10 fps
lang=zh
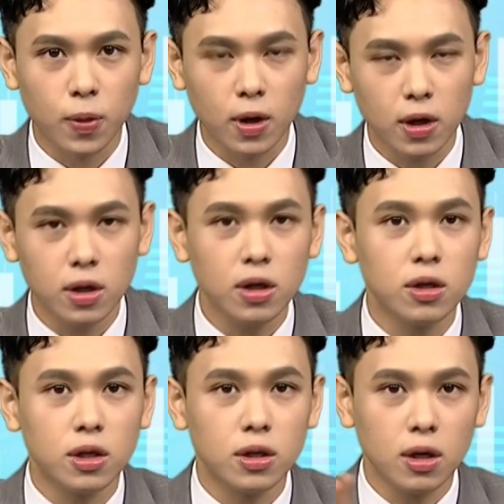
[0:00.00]
跟二
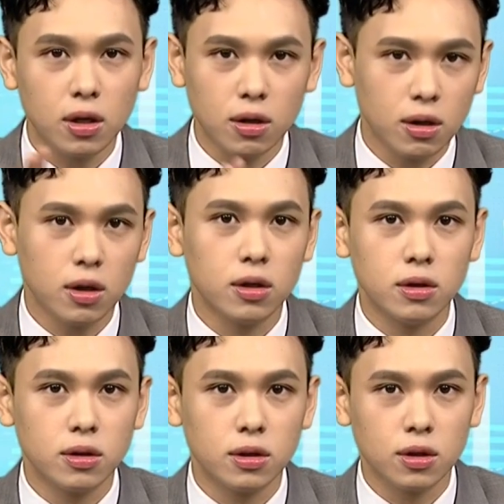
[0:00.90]
零二二
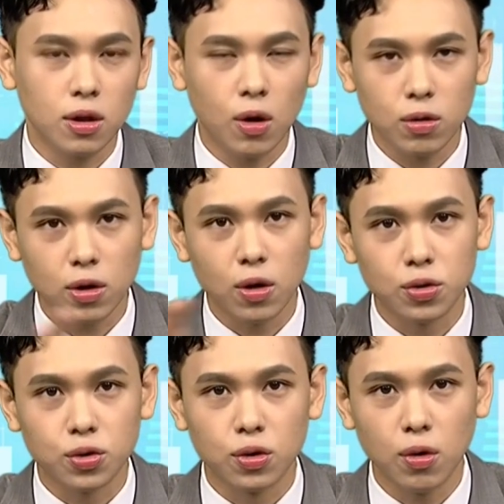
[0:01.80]
空头
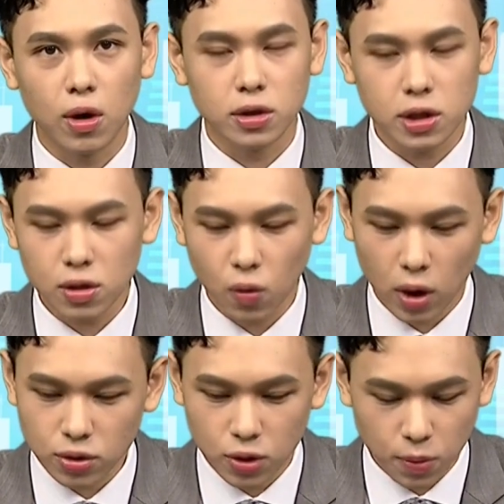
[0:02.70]
循环，这是
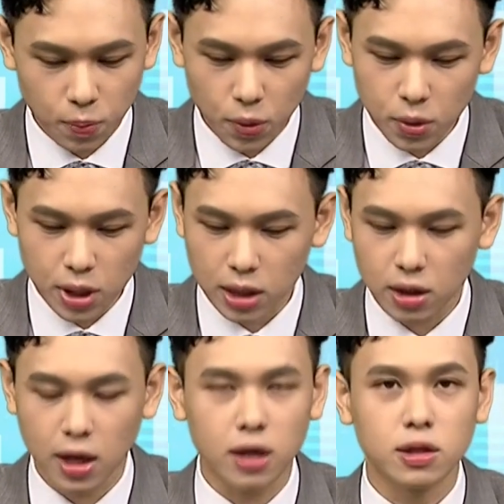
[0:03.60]
完全不一样的
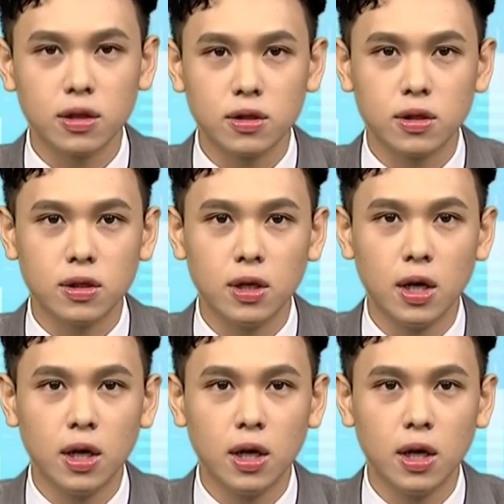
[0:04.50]
两件事。